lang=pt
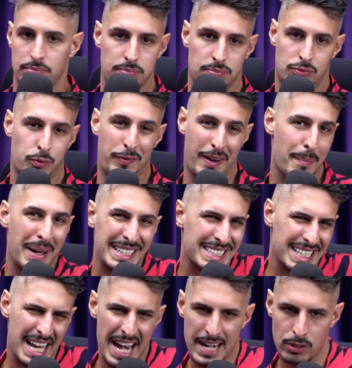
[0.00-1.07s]
tu fica mais
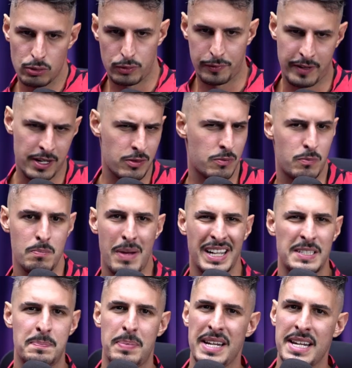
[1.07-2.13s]
lerdo, tu fica
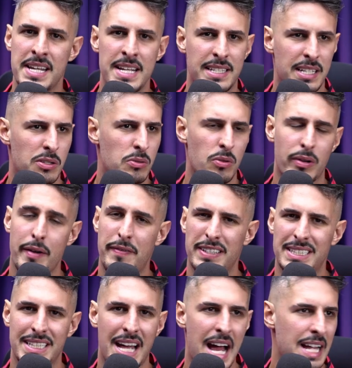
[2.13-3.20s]
mais preguiça, tu não quer
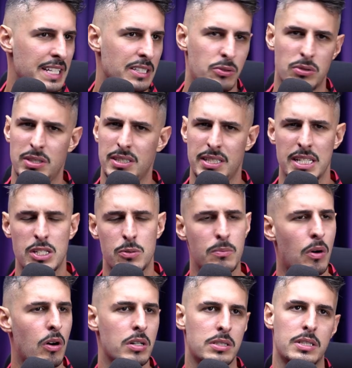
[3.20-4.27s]
fazer nada, tu se sente um
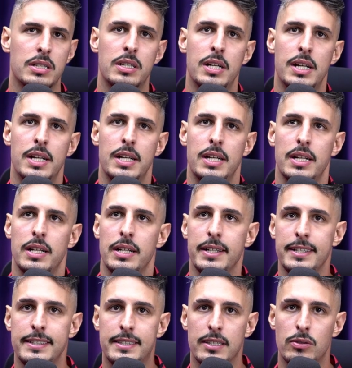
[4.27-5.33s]
bosta.
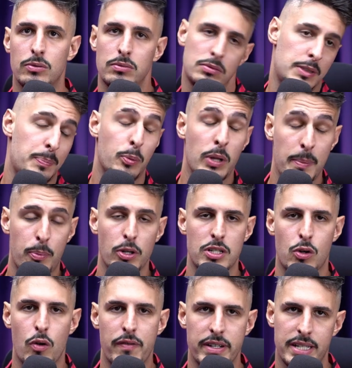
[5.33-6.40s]
Então, tipo, depois de
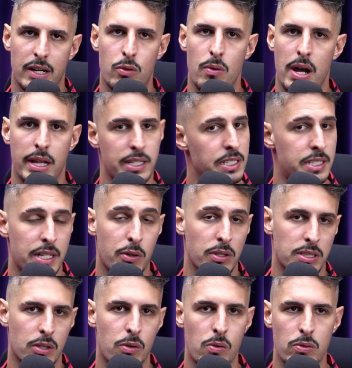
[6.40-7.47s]
conversar com ela, a gente chegou a
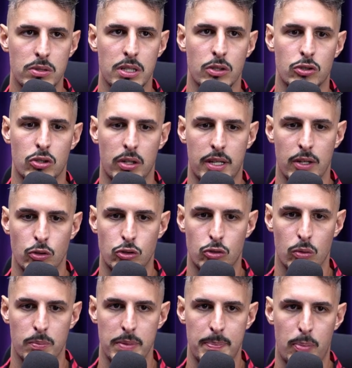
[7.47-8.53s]
essa conclusão. Só que eu
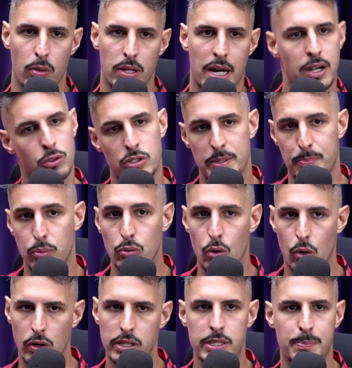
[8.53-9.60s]
sou um bipolar do tipo
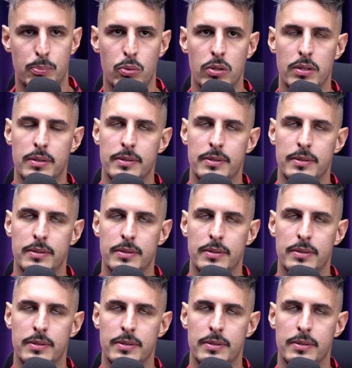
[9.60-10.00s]
2 por